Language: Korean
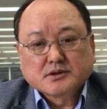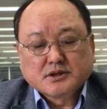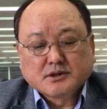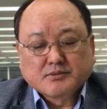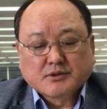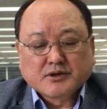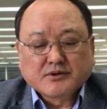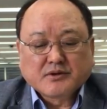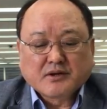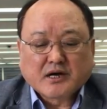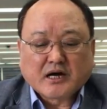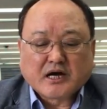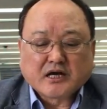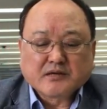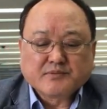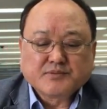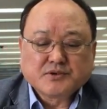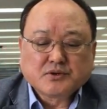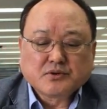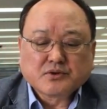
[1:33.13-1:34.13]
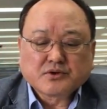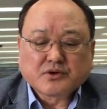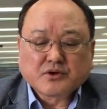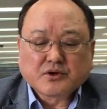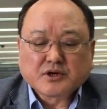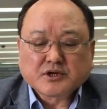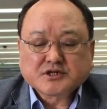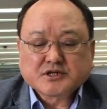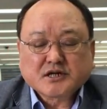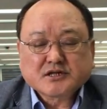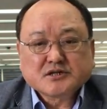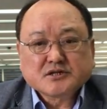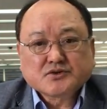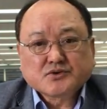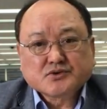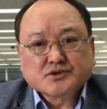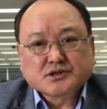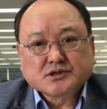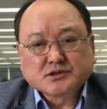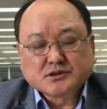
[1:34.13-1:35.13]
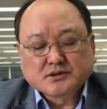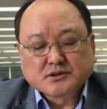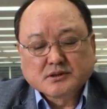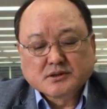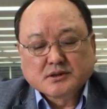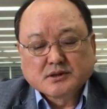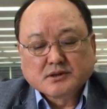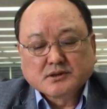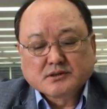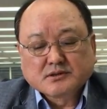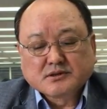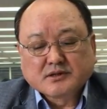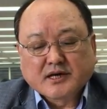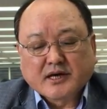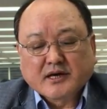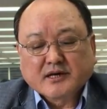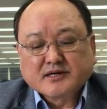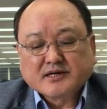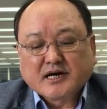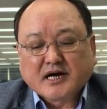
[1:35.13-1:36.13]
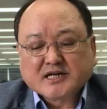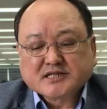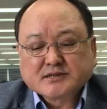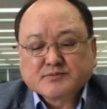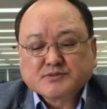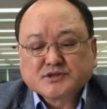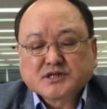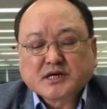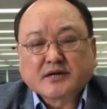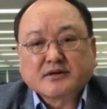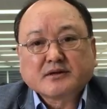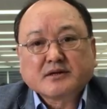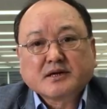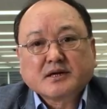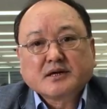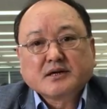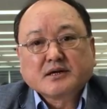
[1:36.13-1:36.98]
이번 IPO 계획 찾을 소식은 그의 야심찬